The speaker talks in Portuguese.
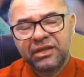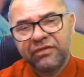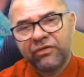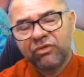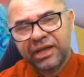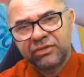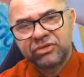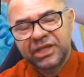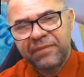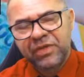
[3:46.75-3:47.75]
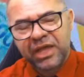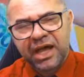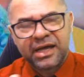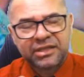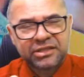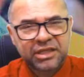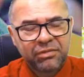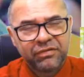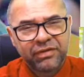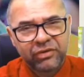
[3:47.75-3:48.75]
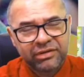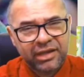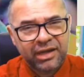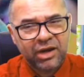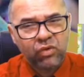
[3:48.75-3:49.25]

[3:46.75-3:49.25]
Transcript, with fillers: ter voltado já a receber o valor integral.